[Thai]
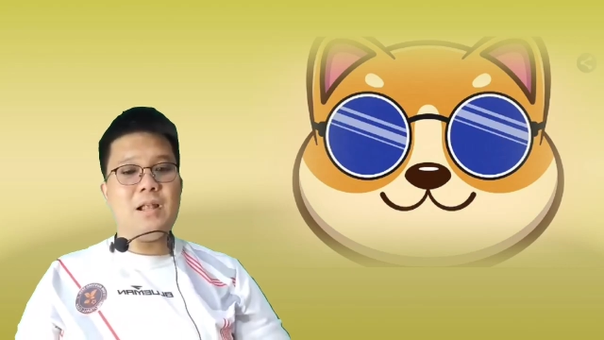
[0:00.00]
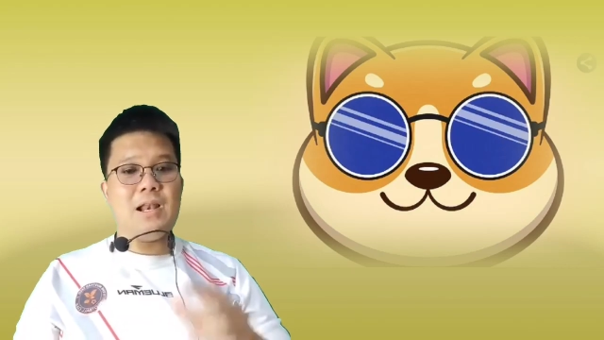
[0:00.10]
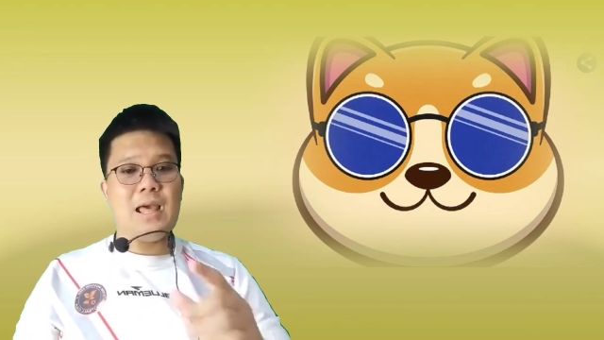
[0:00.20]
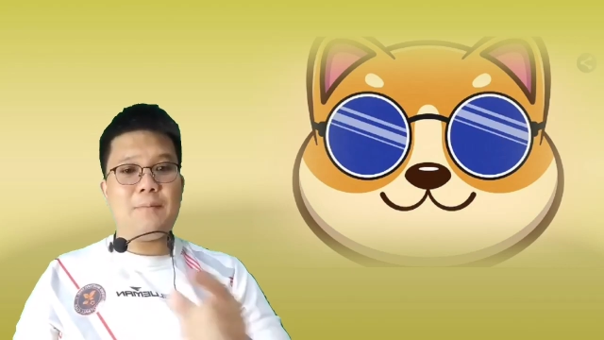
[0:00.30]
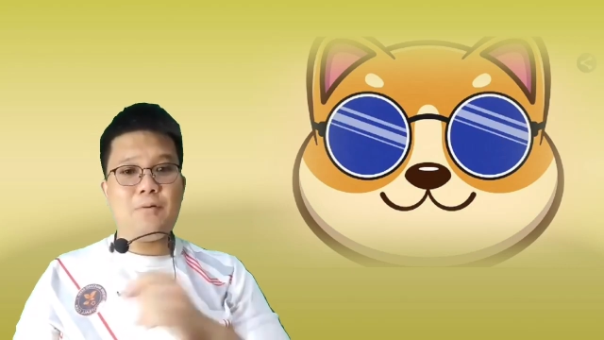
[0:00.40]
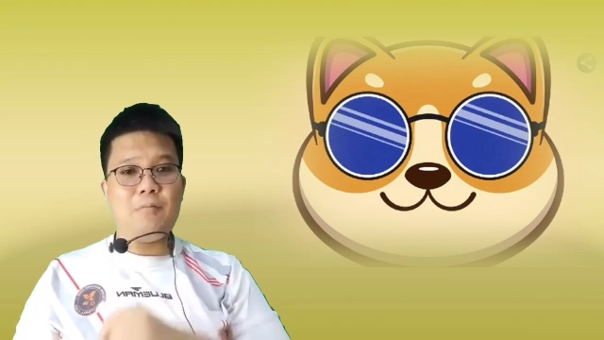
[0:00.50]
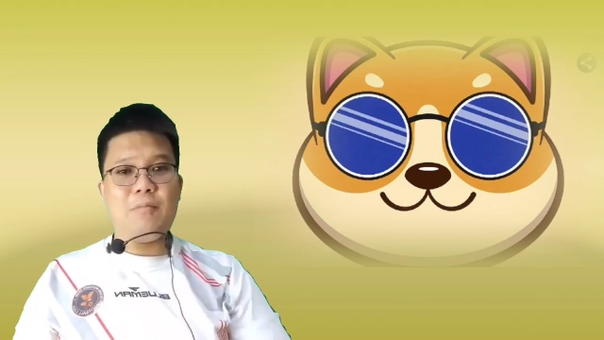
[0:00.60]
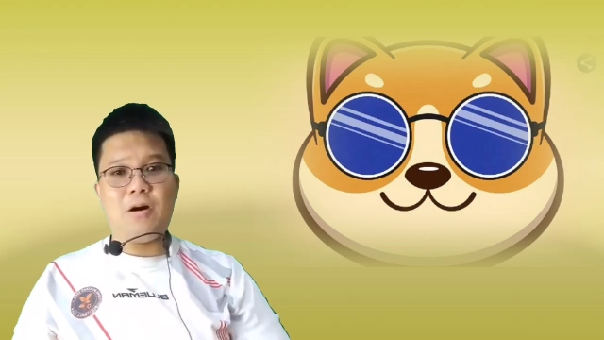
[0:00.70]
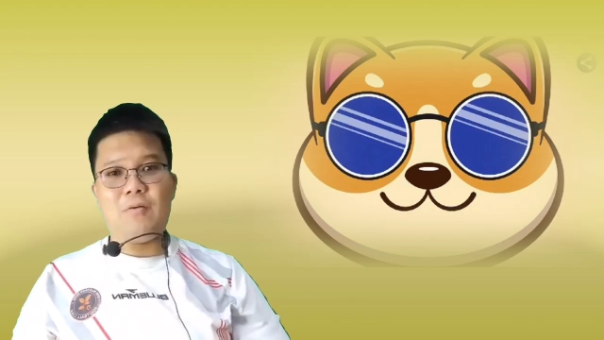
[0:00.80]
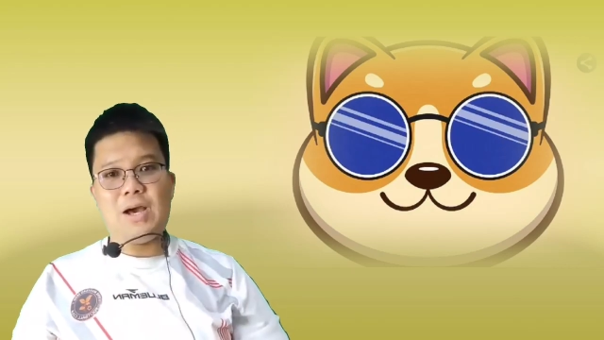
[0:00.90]
และผม
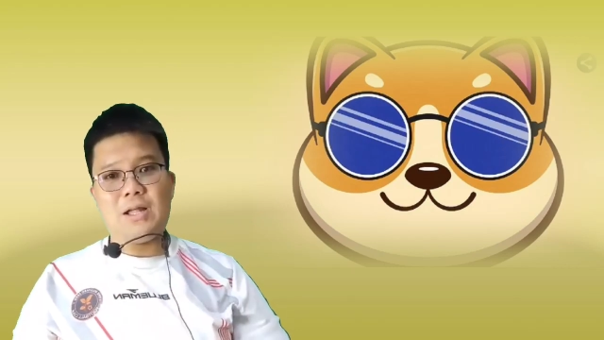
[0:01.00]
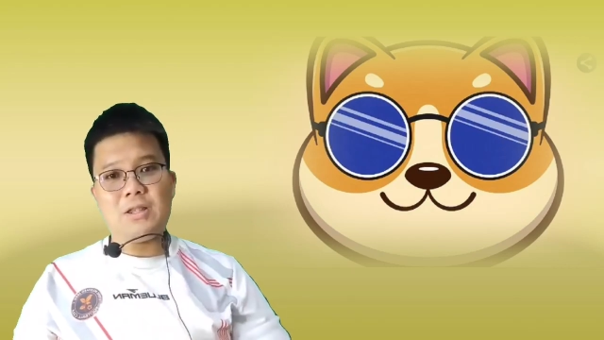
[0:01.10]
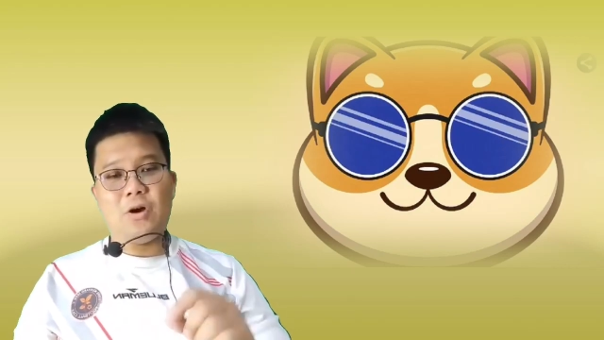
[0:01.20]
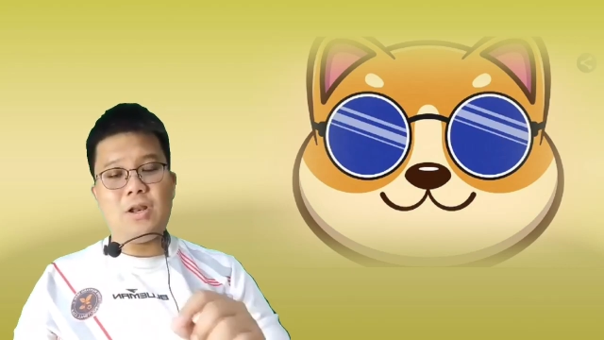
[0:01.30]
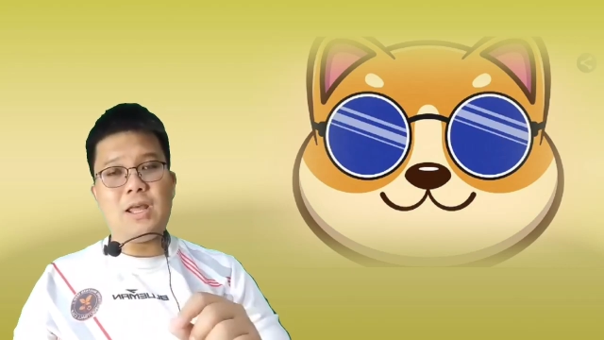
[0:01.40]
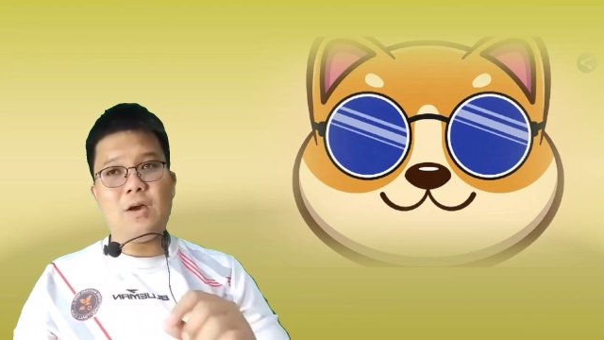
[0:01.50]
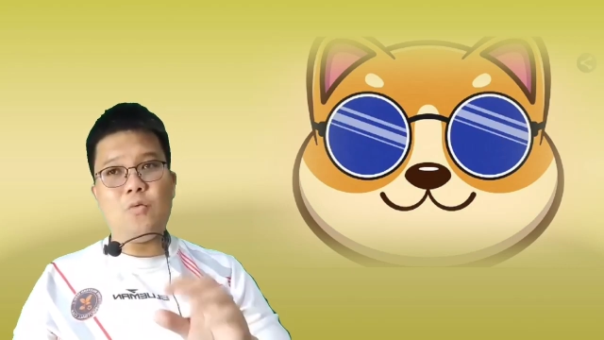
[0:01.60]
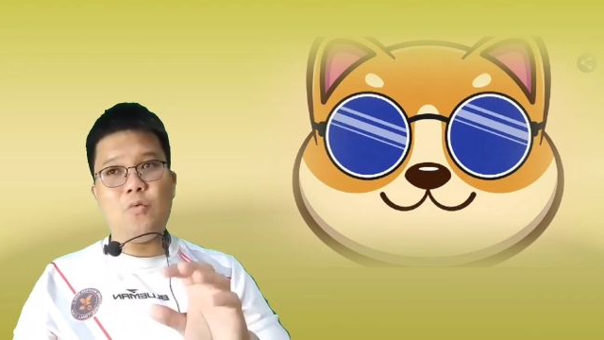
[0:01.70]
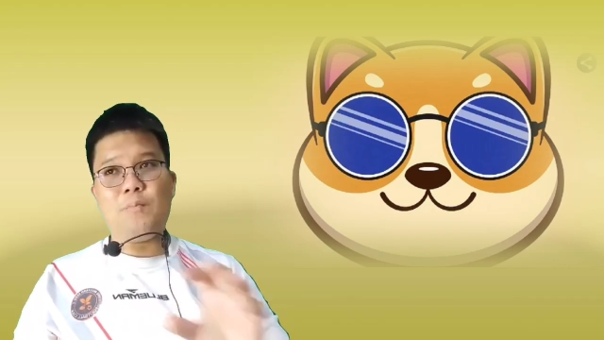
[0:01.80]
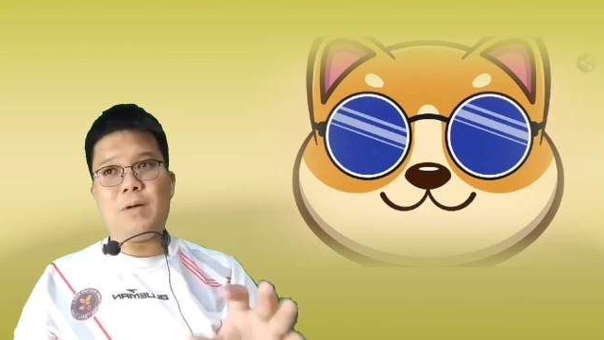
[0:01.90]
บอกว่าตอนนี้
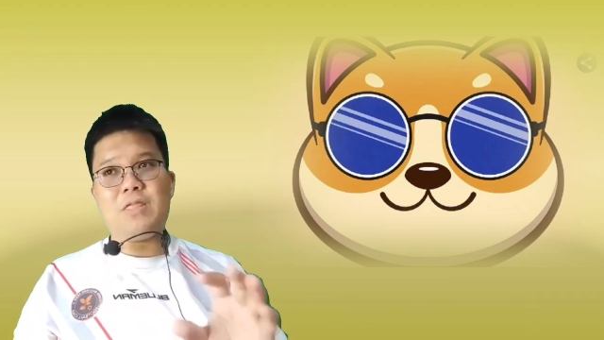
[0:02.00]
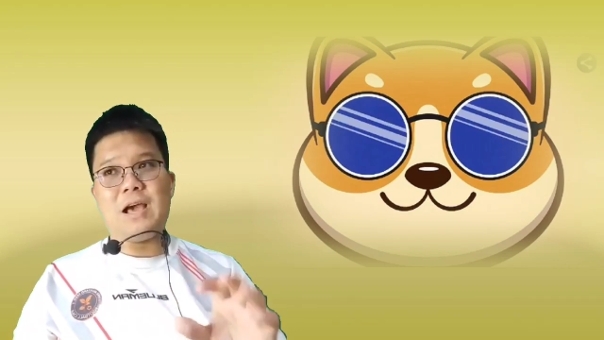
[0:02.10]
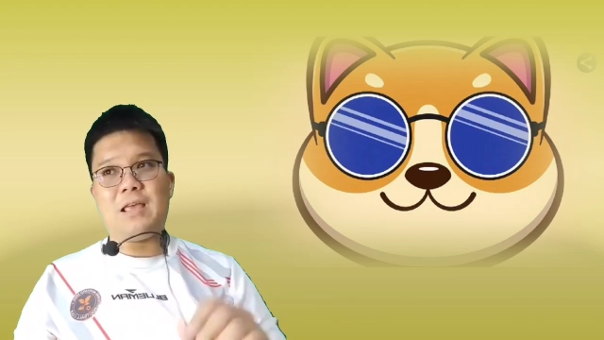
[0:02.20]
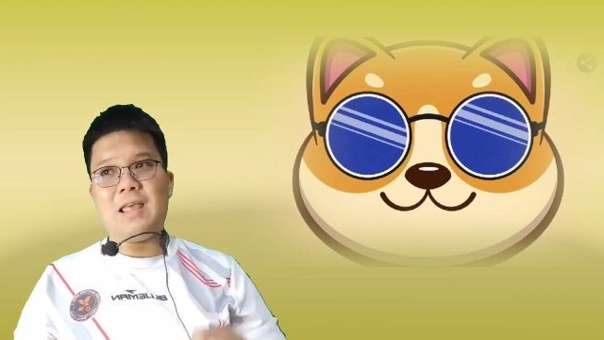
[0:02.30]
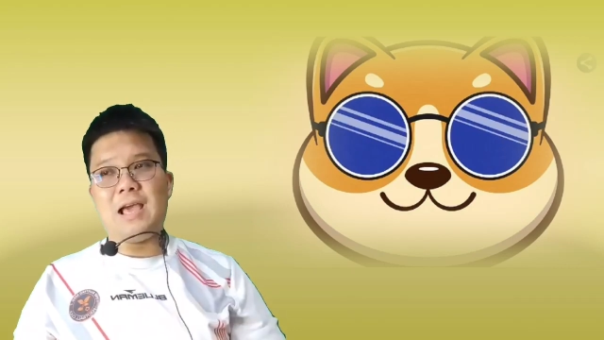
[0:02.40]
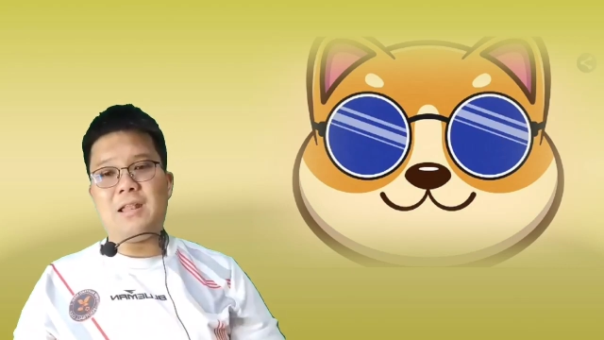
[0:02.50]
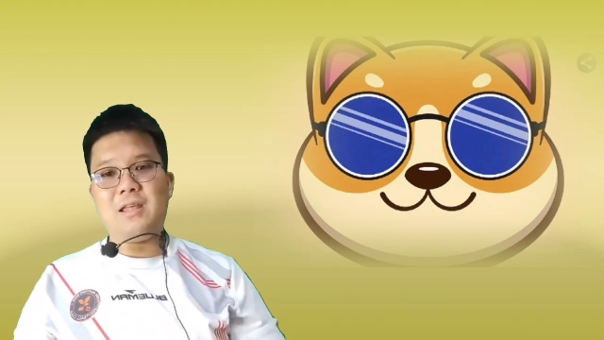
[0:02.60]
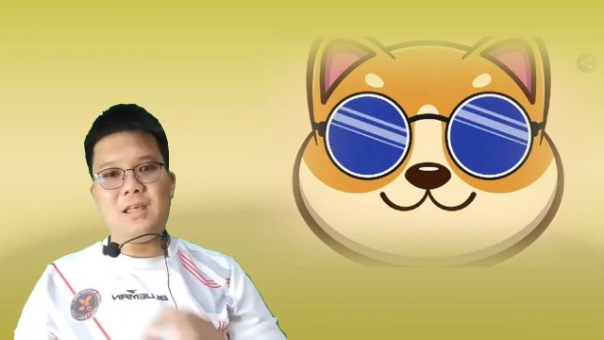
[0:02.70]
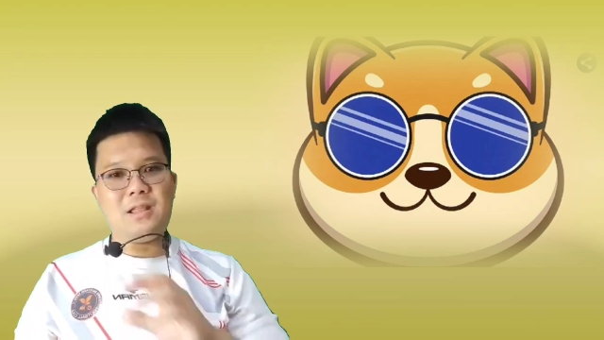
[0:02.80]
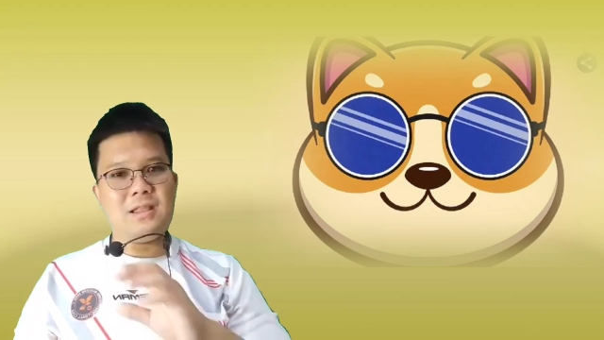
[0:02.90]
อุปสรรคใหญ่ที่